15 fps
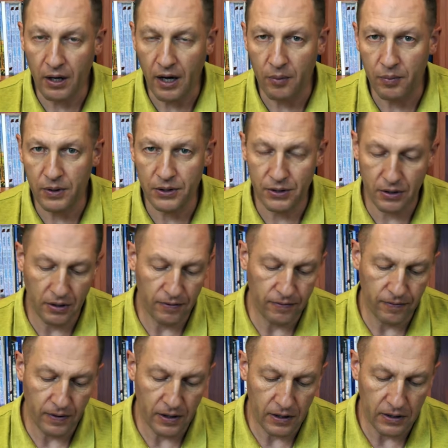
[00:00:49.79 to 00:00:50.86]
описанный
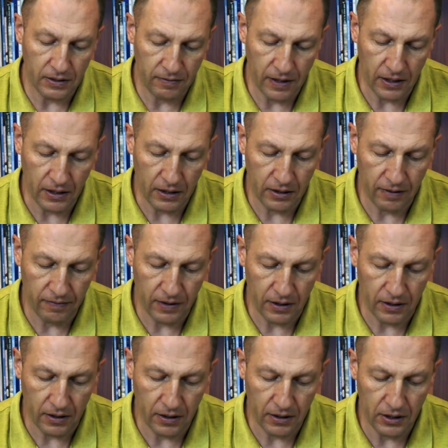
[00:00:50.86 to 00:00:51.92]
в 9
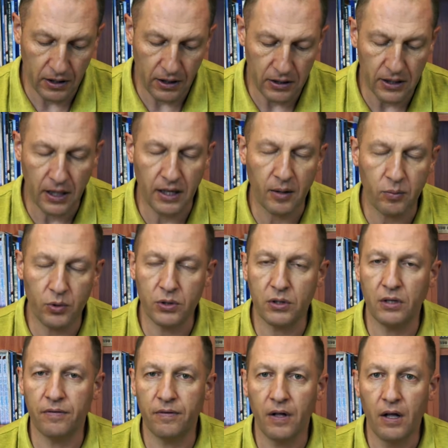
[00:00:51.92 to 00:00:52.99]
главе книги «Деяния
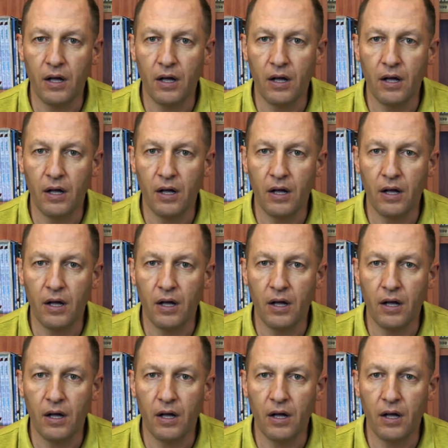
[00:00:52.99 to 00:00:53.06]
апостолов»,